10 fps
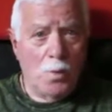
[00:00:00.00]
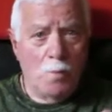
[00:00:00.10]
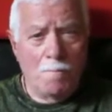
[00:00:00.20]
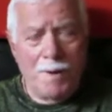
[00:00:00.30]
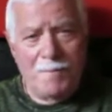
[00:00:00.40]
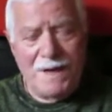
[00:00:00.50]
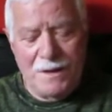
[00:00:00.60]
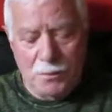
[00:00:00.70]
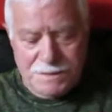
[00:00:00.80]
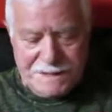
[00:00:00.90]
un
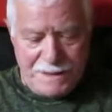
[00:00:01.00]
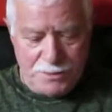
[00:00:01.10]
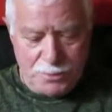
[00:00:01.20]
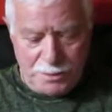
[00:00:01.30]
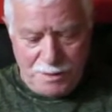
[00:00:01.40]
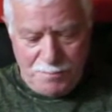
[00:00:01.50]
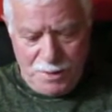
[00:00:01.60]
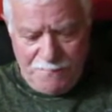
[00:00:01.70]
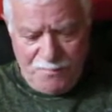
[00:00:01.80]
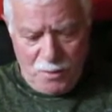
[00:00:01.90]
papello scritto dal
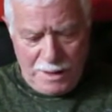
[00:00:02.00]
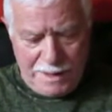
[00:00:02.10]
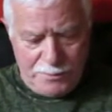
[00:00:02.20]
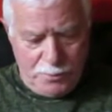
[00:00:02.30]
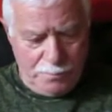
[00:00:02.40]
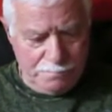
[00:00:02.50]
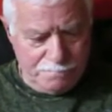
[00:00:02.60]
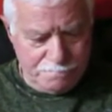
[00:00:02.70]
mio avvocato